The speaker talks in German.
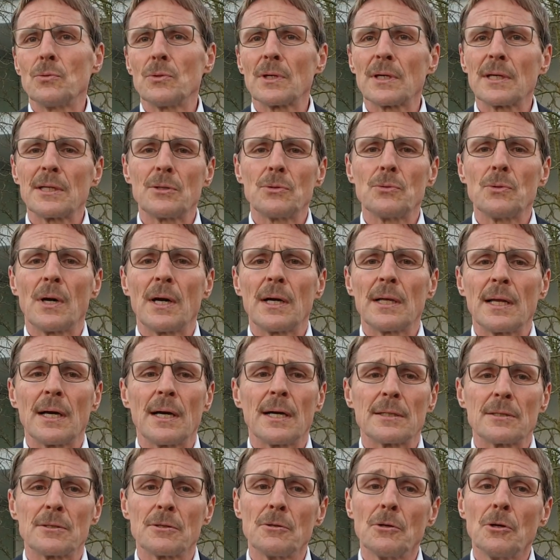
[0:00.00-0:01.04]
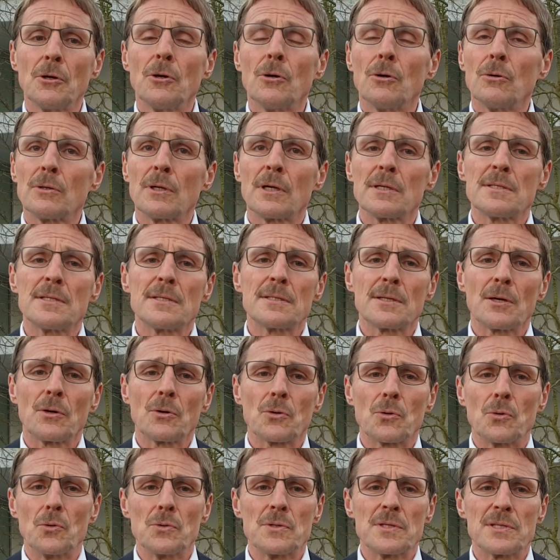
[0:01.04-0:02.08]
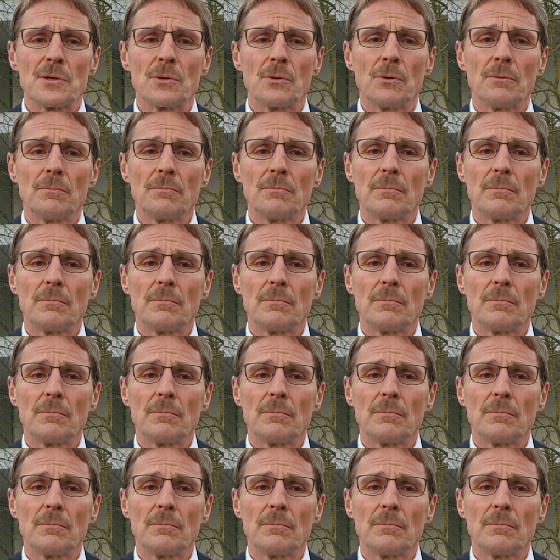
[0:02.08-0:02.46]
und Rituale hat. Und das ist auch gut so.